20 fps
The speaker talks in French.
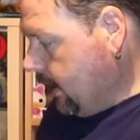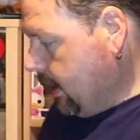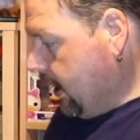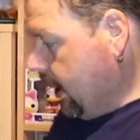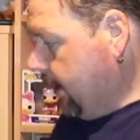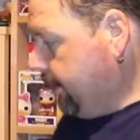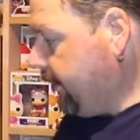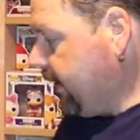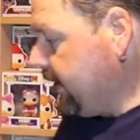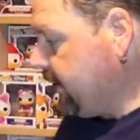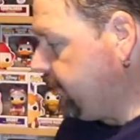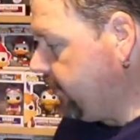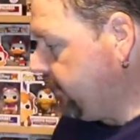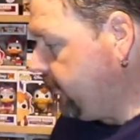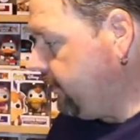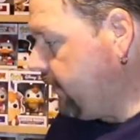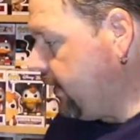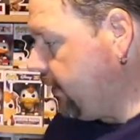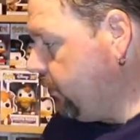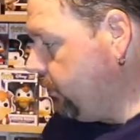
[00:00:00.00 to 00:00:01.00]
Après, je
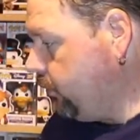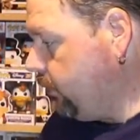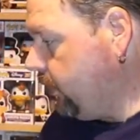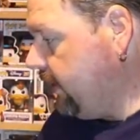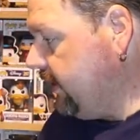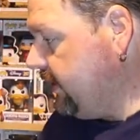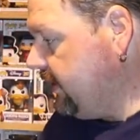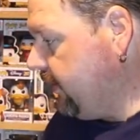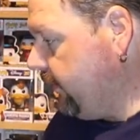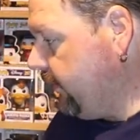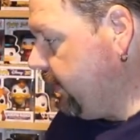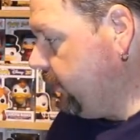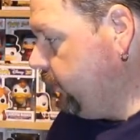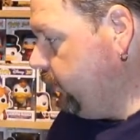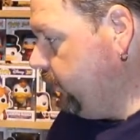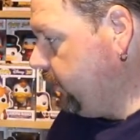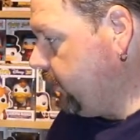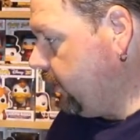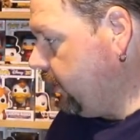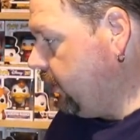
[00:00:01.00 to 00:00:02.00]
pense pas qu'on doit les avoir
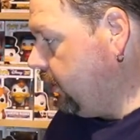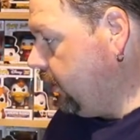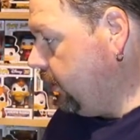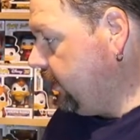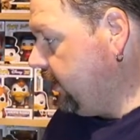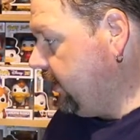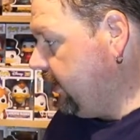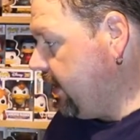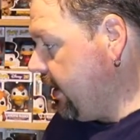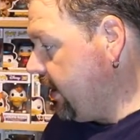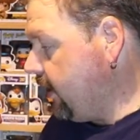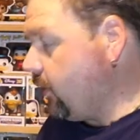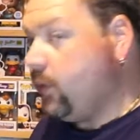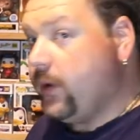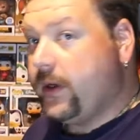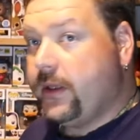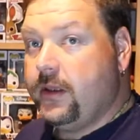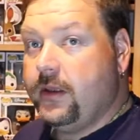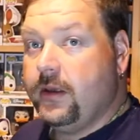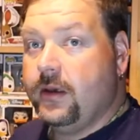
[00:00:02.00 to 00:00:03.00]
toutes en grande taille,
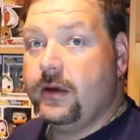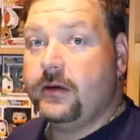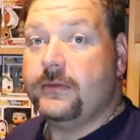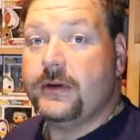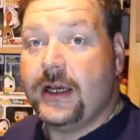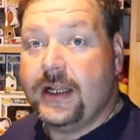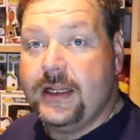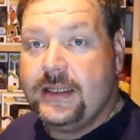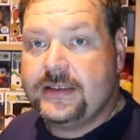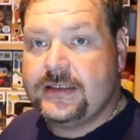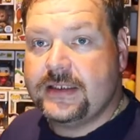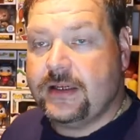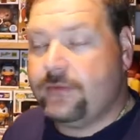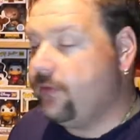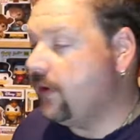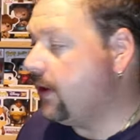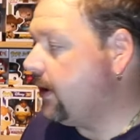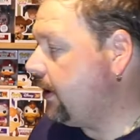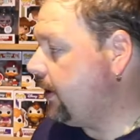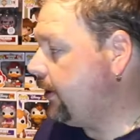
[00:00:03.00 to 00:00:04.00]
quoique, allez
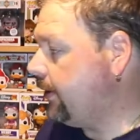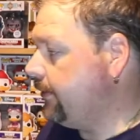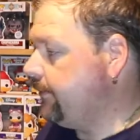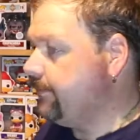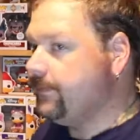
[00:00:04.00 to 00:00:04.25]
savoir.